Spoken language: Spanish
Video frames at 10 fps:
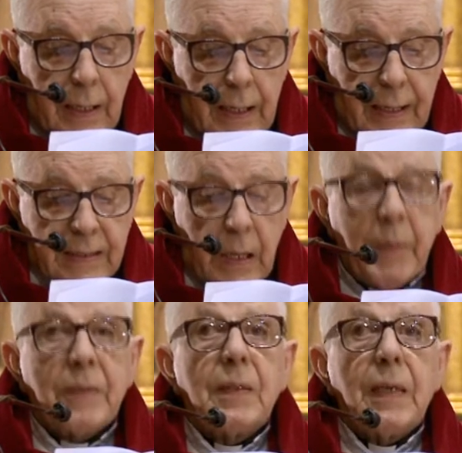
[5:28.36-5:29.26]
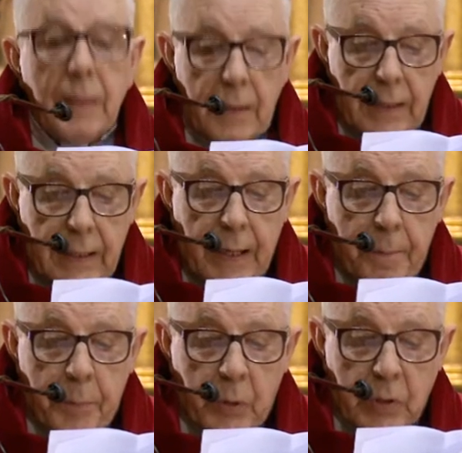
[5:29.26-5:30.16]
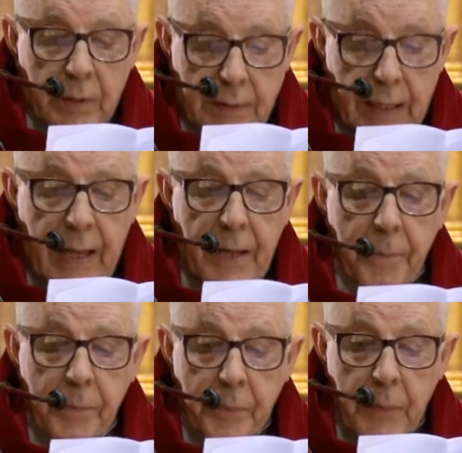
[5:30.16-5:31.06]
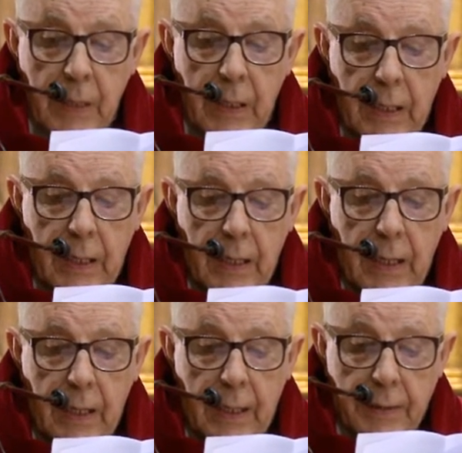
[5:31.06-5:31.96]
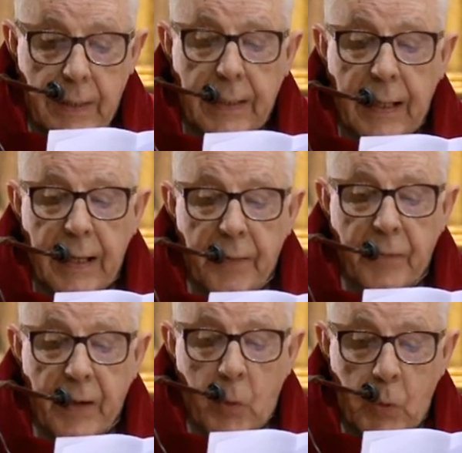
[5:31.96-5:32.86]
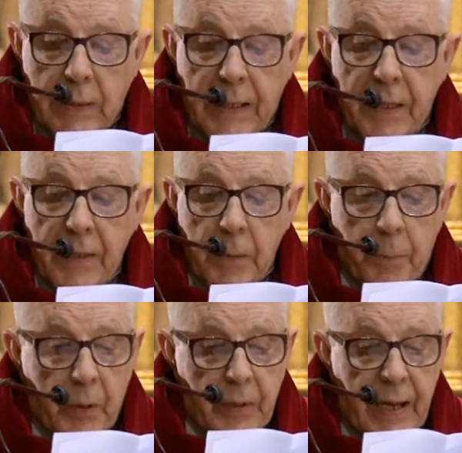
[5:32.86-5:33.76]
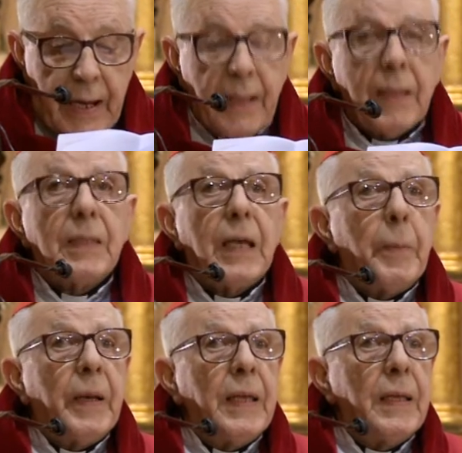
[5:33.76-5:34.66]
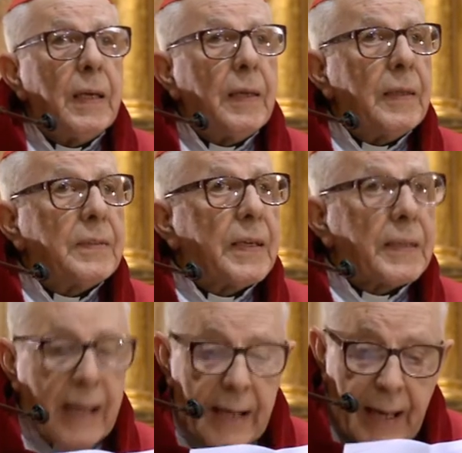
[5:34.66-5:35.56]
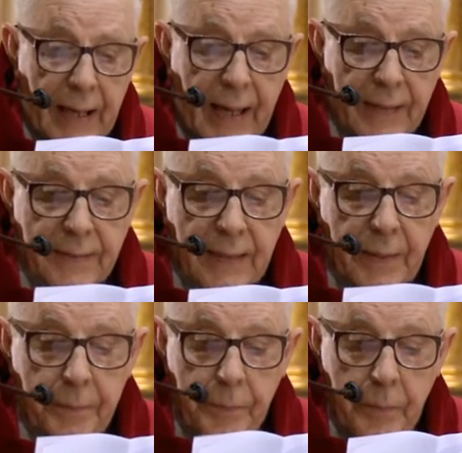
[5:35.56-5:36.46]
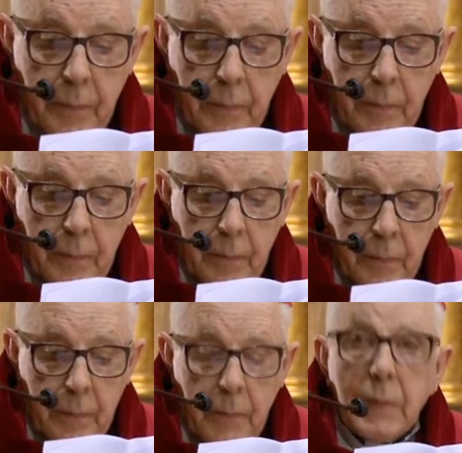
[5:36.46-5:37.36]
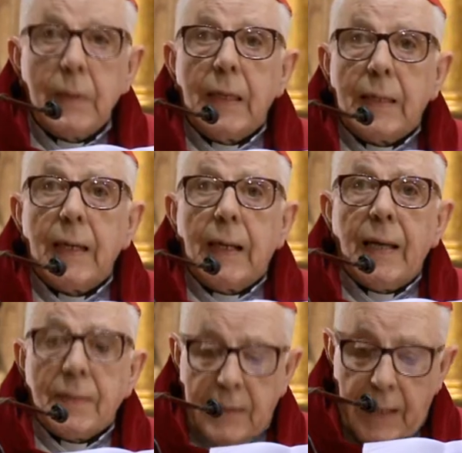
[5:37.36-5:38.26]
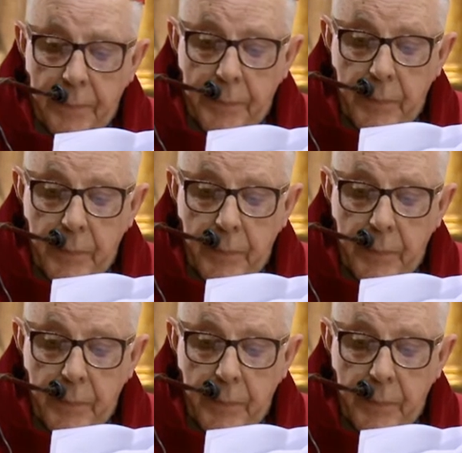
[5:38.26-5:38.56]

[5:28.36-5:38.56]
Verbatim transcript: Las llaves indican potestad, indican la facultad de disponer, de abrir y de cerrar la casa. ¿De qué casa?